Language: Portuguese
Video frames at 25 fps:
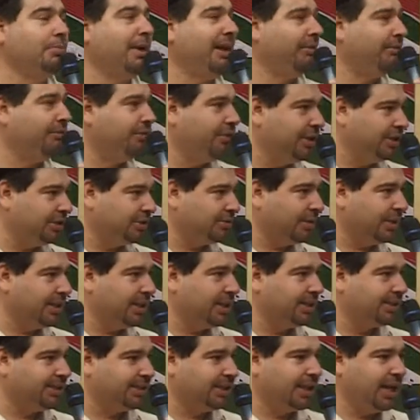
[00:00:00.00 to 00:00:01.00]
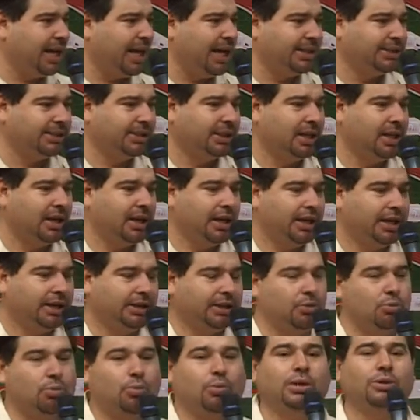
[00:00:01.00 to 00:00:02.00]
bem visto aqui na cidade,
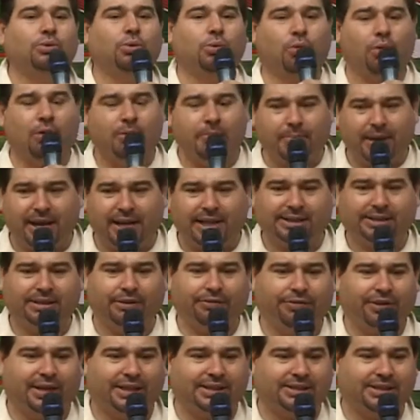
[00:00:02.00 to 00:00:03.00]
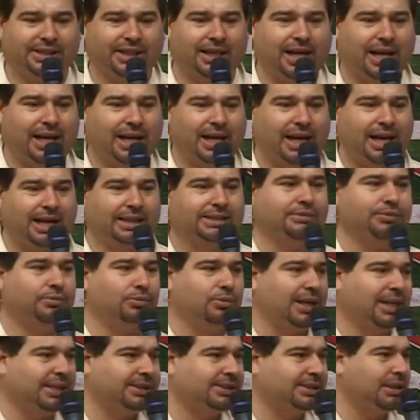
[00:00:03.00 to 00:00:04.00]
então, quando começa a fazer a, a
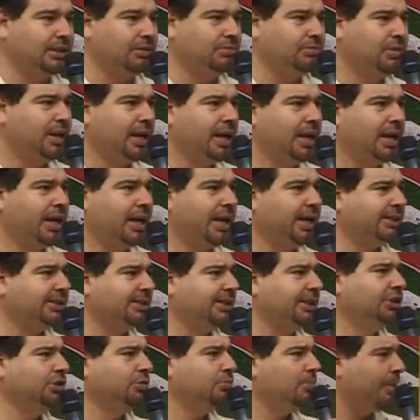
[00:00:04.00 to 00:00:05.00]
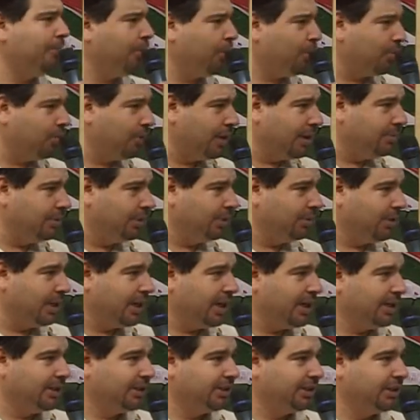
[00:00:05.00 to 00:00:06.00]
divulgação, existe uma procura muito
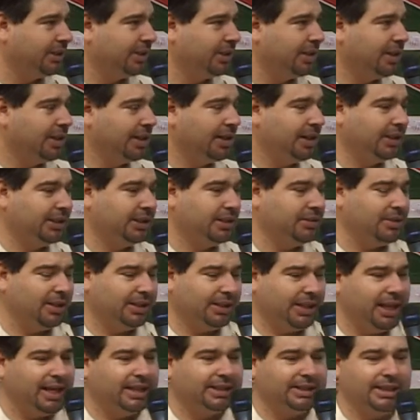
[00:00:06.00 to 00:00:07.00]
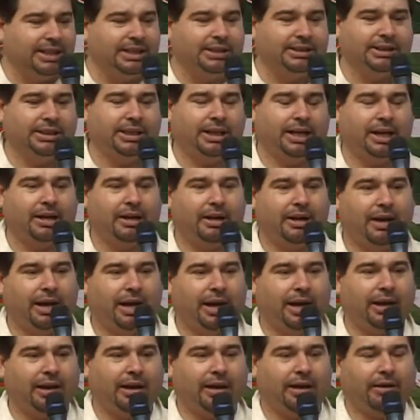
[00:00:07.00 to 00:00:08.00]
grande. Então, até a gente
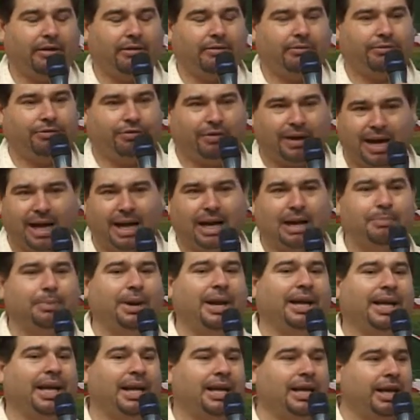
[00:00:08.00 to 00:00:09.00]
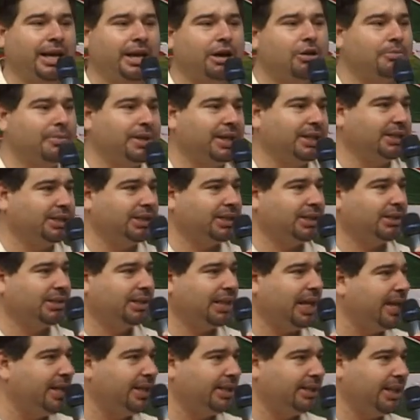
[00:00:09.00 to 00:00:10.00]
é, fala para quem realmente
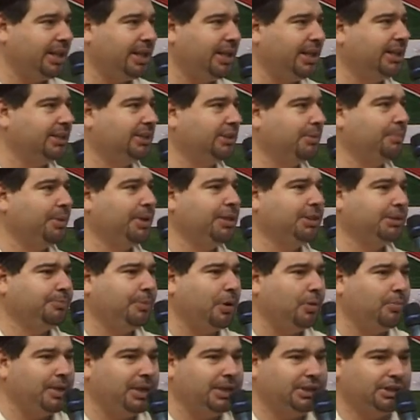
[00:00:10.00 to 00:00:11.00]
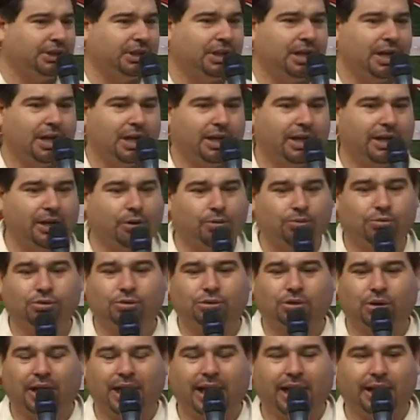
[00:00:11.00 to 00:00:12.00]
tem interesse, principalmente em
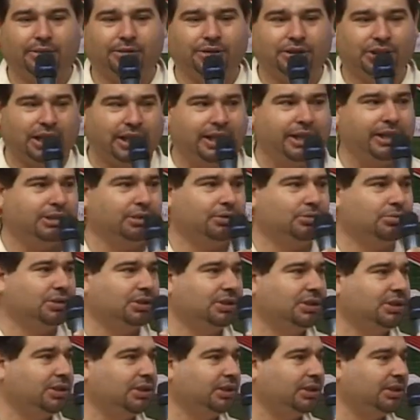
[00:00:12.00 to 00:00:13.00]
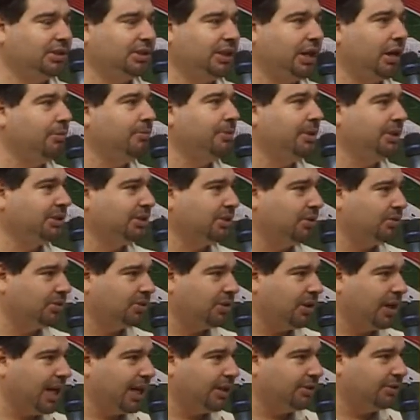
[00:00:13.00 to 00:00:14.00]
alguns horários críticos, que geralmente são os
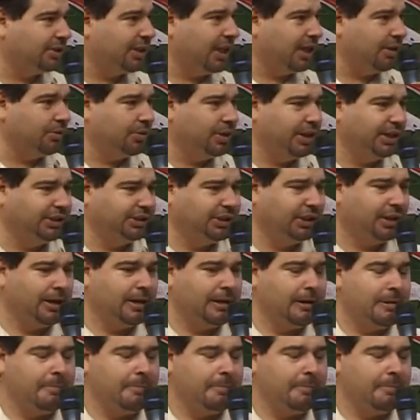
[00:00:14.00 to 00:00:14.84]
horários da noite,